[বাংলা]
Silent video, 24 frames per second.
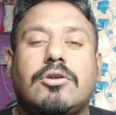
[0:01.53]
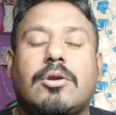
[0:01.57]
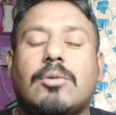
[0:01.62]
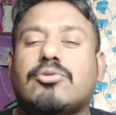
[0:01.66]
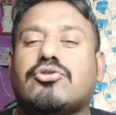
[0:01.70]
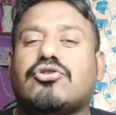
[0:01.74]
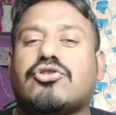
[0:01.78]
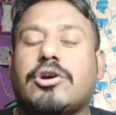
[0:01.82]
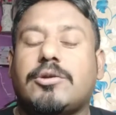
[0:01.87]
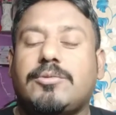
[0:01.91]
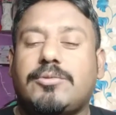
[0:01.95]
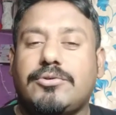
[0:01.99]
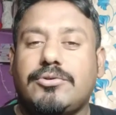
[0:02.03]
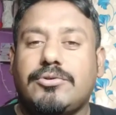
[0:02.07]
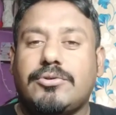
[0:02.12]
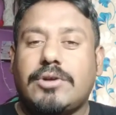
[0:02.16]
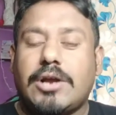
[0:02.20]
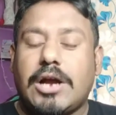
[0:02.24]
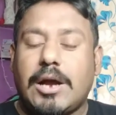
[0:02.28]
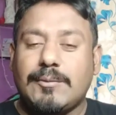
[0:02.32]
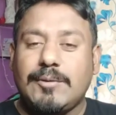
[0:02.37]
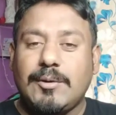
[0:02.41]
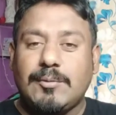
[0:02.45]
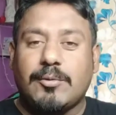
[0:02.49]
নমস্কার
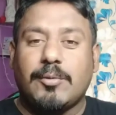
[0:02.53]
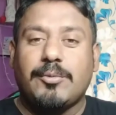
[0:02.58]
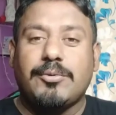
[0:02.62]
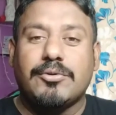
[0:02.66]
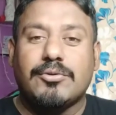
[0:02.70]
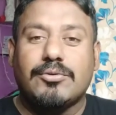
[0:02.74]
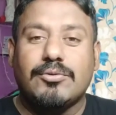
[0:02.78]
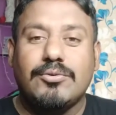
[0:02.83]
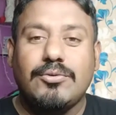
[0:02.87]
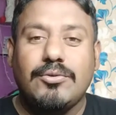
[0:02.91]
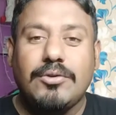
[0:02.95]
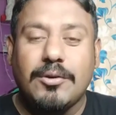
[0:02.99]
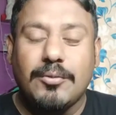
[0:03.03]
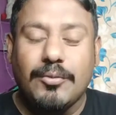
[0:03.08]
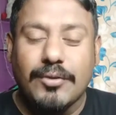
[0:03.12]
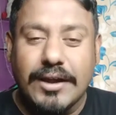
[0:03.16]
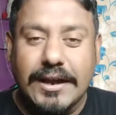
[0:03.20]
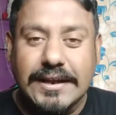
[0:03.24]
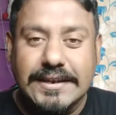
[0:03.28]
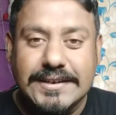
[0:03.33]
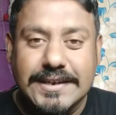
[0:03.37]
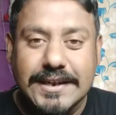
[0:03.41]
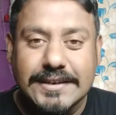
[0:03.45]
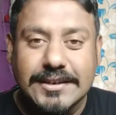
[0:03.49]
বন্ধুরা আমি প্রবীর কুণ্ডু এবং
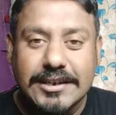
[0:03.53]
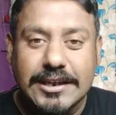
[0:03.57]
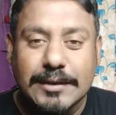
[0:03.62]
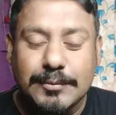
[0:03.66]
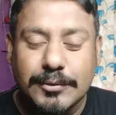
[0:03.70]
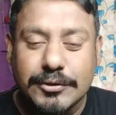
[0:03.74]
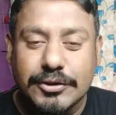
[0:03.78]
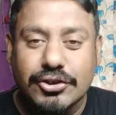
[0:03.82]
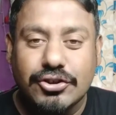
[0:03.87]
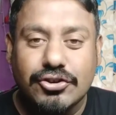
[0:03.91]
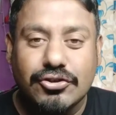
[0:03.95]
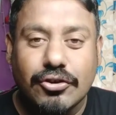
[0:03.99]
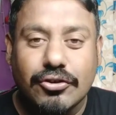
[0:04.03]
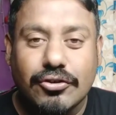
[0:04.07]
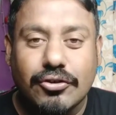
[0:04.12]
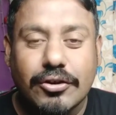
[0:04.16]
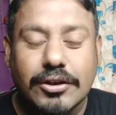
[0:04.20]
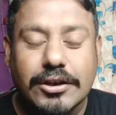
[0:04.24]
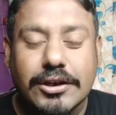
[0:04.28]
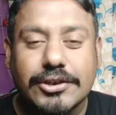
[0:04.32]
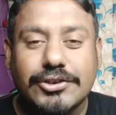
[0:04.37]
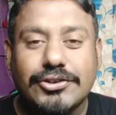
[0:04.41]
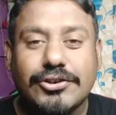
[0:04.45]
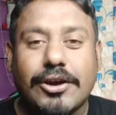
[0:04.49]
এই চ্যানেলে আপনাদের
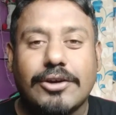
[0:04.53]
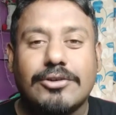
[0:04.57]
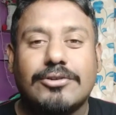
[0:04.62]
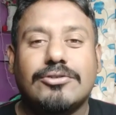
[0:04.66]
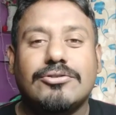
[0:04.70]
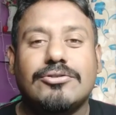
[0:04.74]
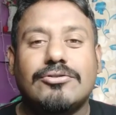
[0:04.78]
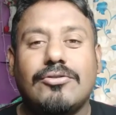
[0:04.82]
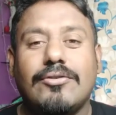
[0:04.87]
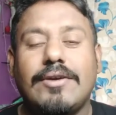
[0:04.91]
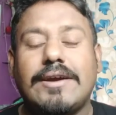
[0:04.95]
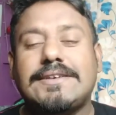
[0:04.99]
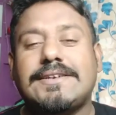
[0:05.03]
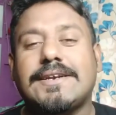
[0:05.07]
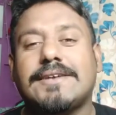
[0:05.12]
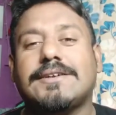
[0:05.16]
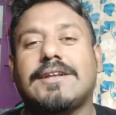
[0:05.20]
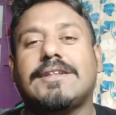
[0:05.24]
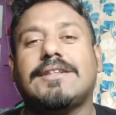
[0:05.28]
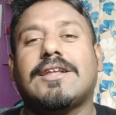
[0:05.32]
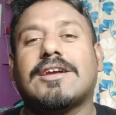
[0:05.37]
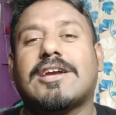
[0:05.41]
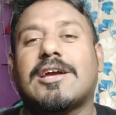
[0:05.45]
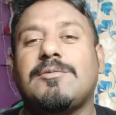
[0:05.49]
সকলকে স্বাগত এই
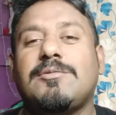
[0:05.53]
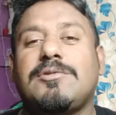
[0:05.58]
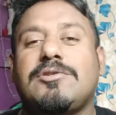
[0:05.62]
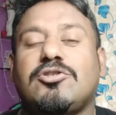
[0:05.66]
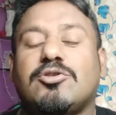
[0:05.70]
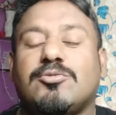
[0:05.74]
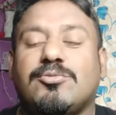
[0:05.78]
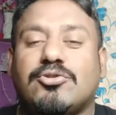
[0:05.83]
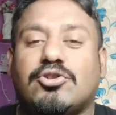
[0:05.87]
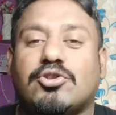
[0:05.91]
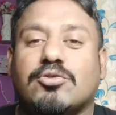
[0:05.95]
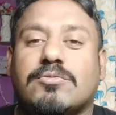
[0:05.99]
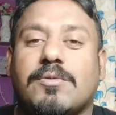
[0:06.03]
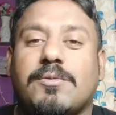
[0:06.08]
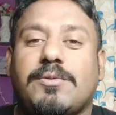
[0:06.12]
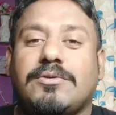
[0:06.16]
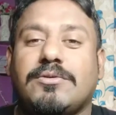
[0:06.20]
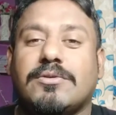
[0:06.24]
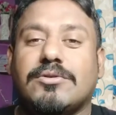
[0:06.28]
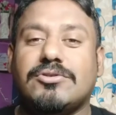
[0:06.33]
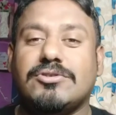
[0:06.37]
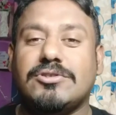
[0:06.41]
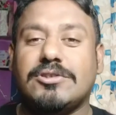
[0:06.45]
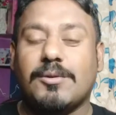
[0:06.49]
চ্যানেল থেকে আমি নিয়মিত
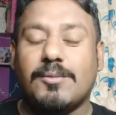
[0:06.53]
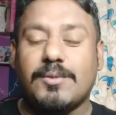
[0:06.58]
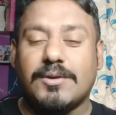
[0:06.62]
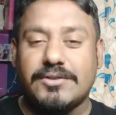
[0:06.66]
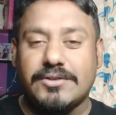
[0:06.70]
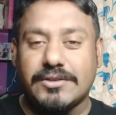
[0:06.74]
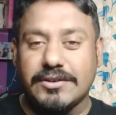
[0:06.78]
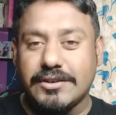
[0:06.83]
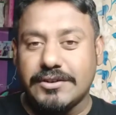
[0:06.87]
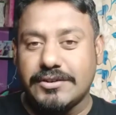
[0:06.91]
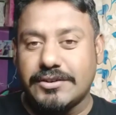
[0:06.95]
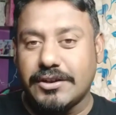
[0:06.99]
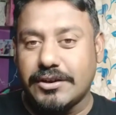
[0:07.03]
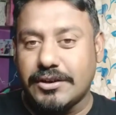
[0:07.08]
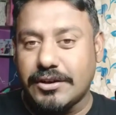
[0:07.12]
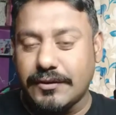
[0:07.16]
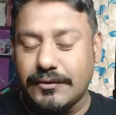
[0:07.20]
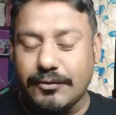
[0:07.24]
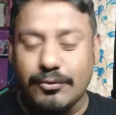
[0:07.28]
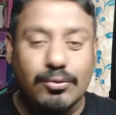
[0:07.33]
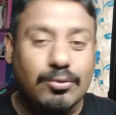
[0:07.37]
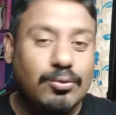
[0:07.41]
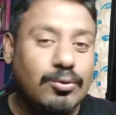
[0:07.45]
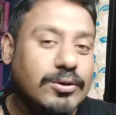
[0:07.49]
বিভিন্ন সিনেমা সিরিজের
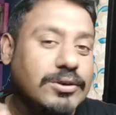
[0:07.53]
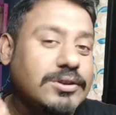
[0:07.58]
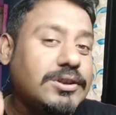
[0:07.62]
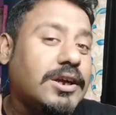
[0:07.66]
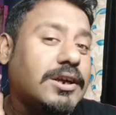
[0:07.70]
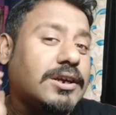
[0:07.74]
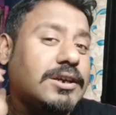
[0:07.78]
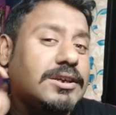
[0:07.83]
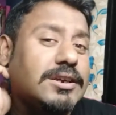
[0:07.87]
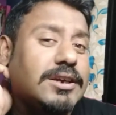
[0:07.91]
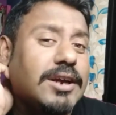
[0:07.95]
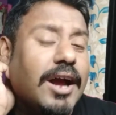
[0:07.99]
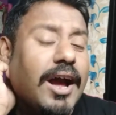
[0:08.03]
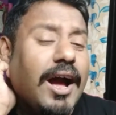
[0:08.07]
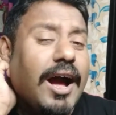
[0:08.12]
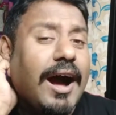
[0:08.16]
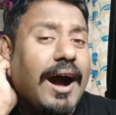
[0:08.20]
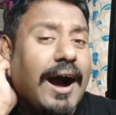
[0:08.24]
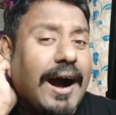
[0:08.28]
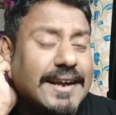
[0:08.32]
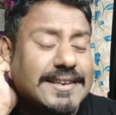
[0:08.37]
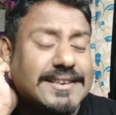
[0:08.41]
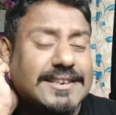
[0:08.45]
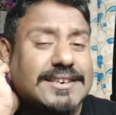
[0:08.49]
রিভিউ করে থাকি
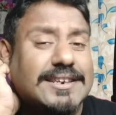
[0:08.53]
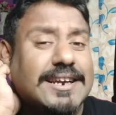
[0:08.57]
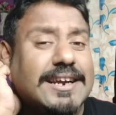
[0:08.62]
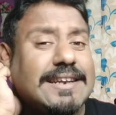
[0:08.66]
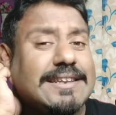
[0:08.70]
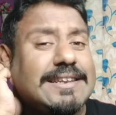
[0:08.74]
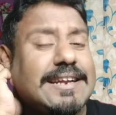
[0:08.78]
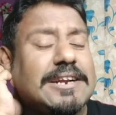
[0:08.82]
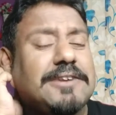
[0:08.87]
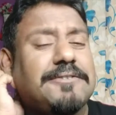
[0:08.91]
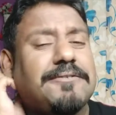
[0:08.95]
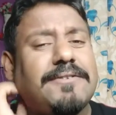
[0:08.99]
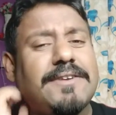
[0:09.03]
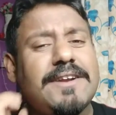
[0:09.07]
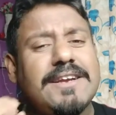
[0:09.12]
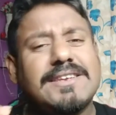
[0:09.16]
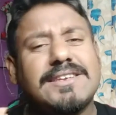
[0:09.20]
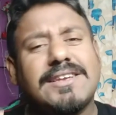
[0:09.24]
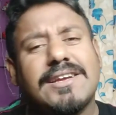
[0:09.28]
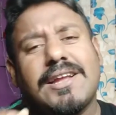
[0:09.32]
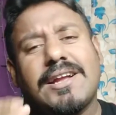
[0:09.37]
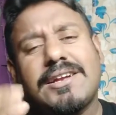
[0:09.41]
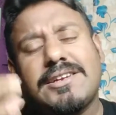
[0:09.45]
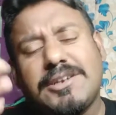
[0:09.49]
আজকে
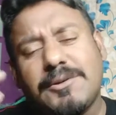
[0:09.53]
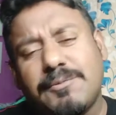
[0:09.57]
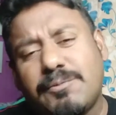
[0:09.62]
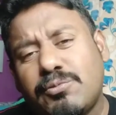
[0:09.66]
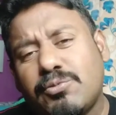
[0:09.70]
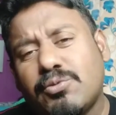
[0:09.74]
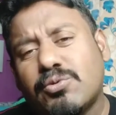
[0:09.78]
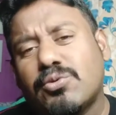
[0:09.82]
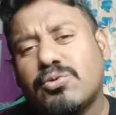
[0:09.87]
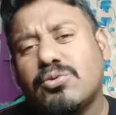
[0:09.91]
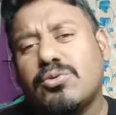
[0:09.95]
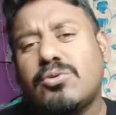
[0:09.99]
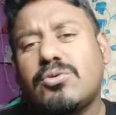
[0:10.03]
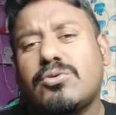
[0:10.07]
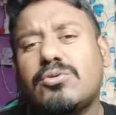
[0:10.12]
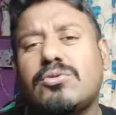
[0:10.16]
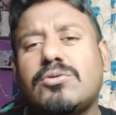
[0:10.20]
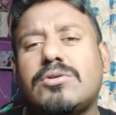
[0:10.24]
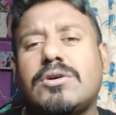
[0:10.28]
নেটফ্লিক্সের একটি পুরনো